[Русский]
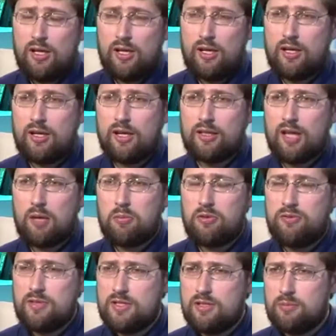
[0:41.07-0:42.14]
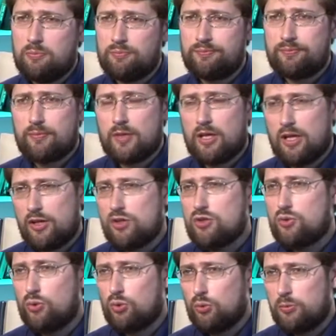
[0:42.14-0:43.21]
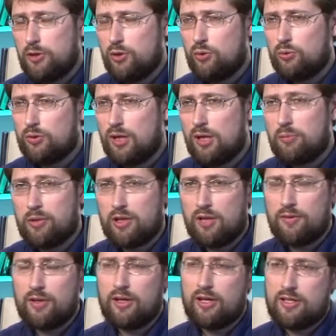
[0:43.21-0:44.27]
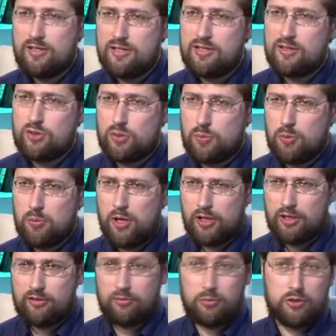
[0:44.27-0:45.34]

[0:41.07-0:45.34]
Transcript: И когда мы видим греческую клубнику на прилавках российских супермаркетов,